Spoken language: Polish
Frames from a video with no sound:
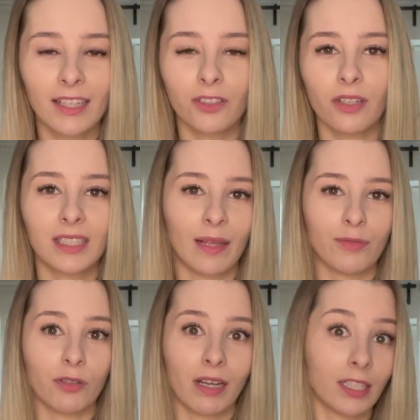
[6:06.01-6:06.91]
co jest na
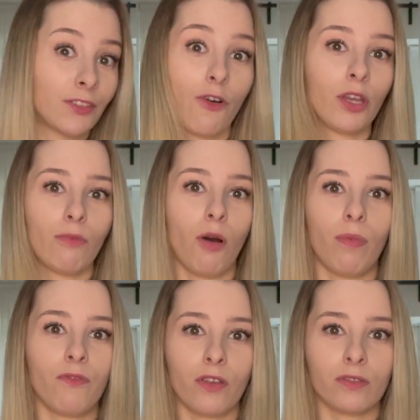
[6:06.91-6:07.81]
przykład Twoim
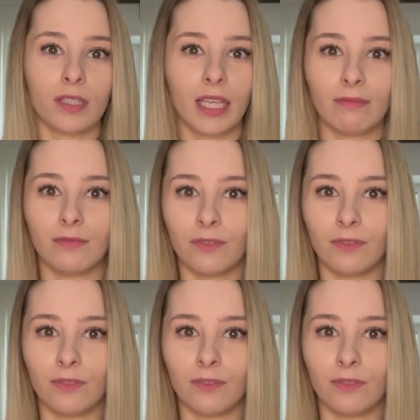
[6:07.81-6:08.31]
obowiązkiem